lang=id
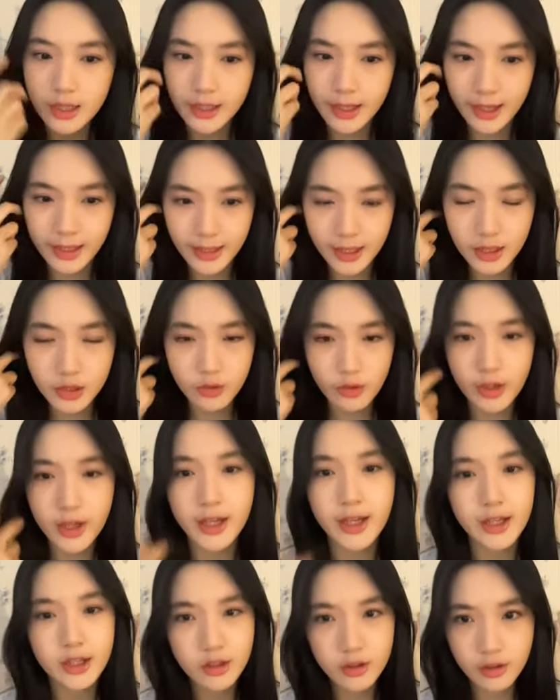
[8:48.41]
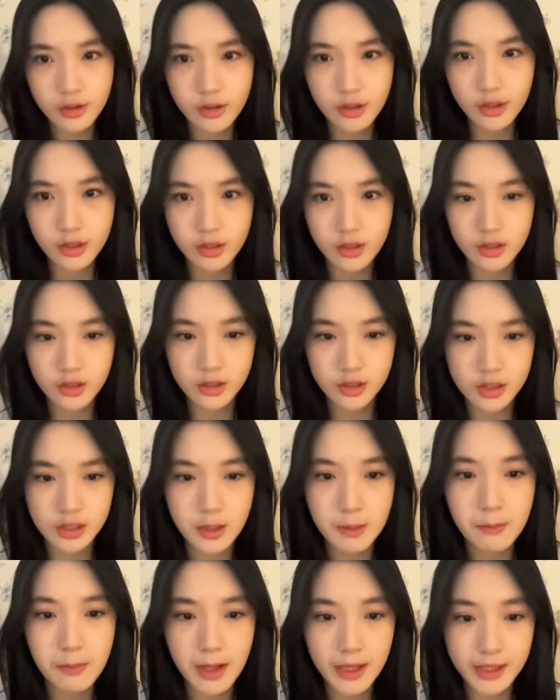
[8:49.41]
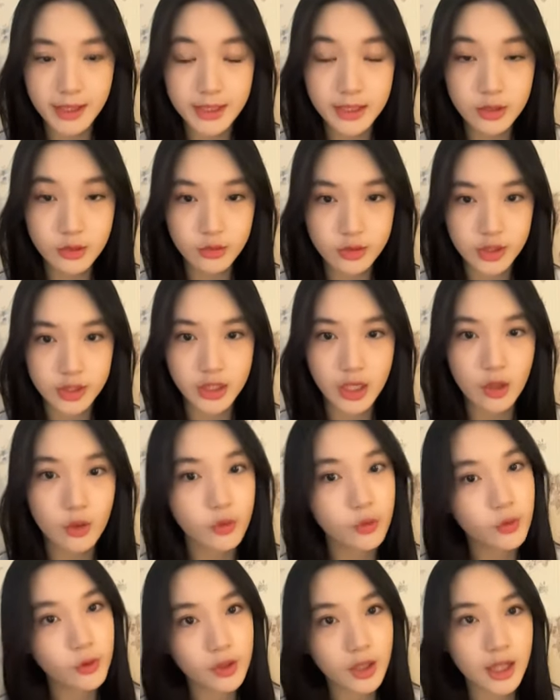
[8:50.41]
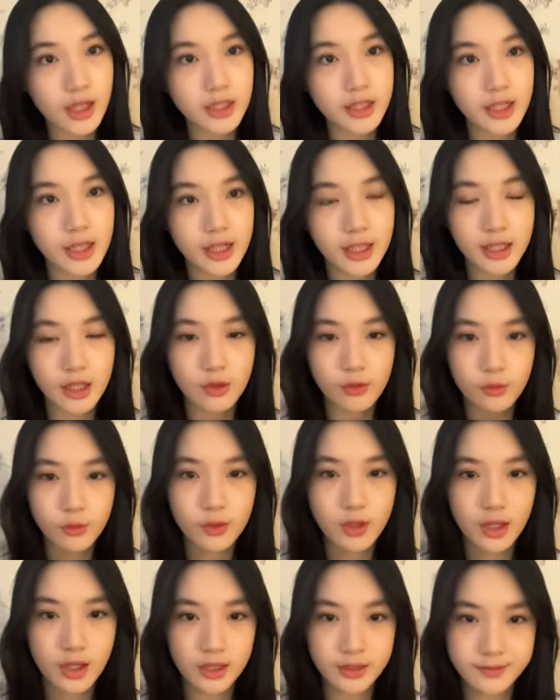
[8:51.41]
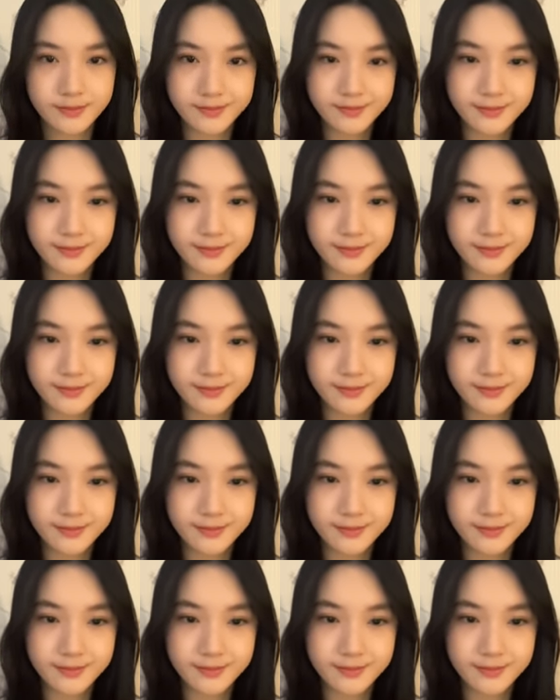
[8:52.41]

kayaknya itu error ngebak gitu jadi aku ulang deh nyak ulang